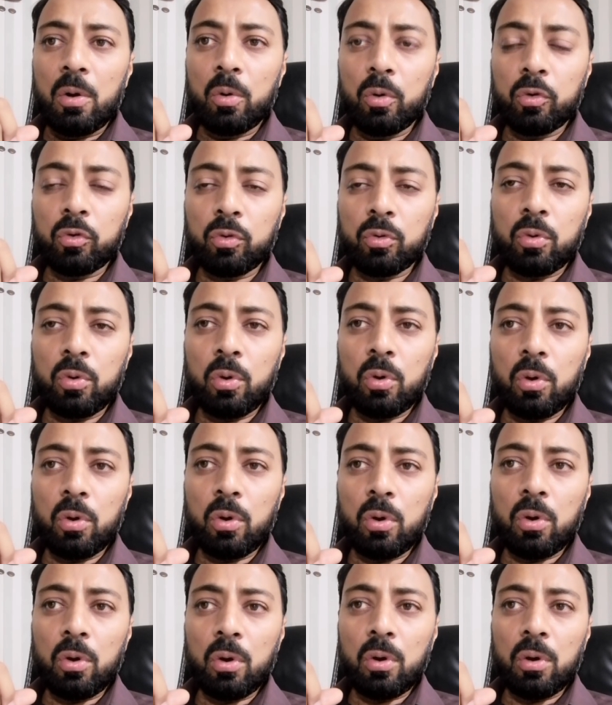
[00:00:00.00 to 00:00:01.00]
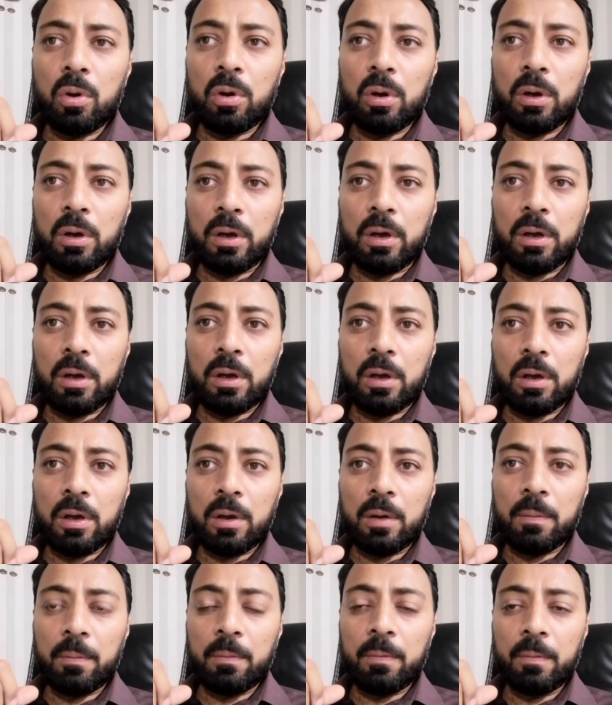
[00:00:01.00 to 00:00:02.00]
उसको
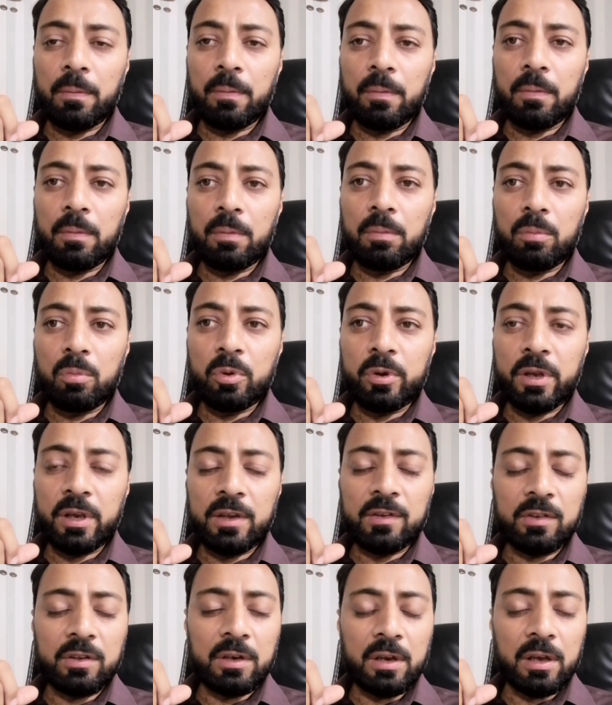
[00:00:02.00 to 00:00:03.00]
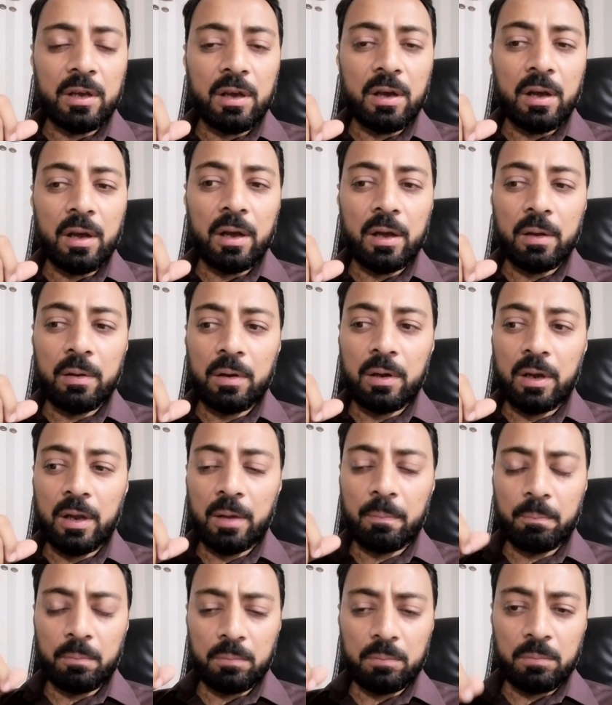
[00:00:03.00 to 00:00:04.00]
आ, मुझे किसी ने कहा
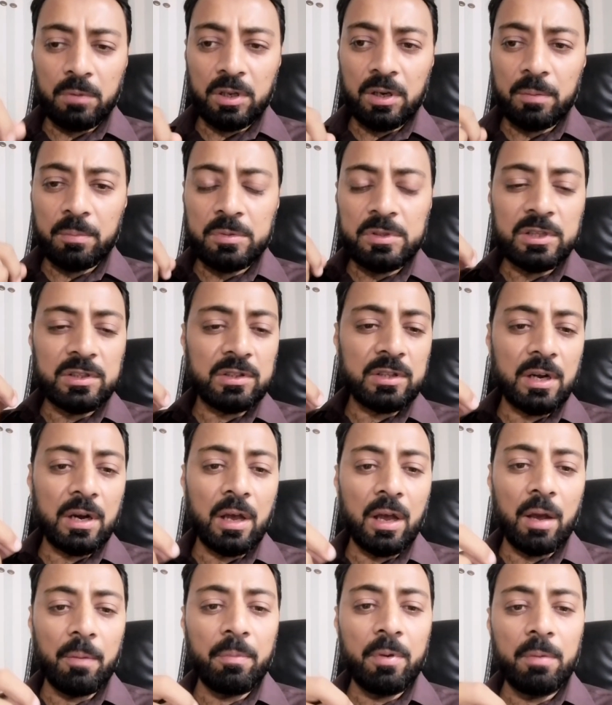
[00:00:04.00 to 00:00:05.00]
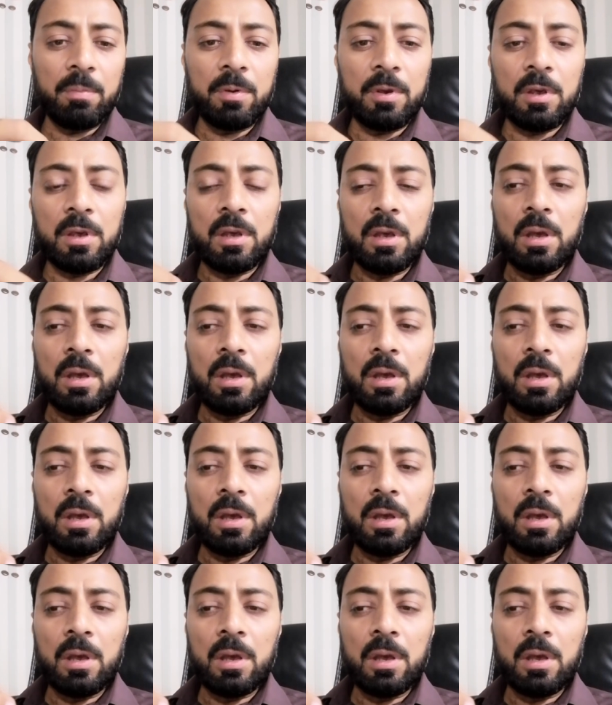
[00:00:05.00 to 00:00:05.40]
लग मतलब जिस तरह अभी भी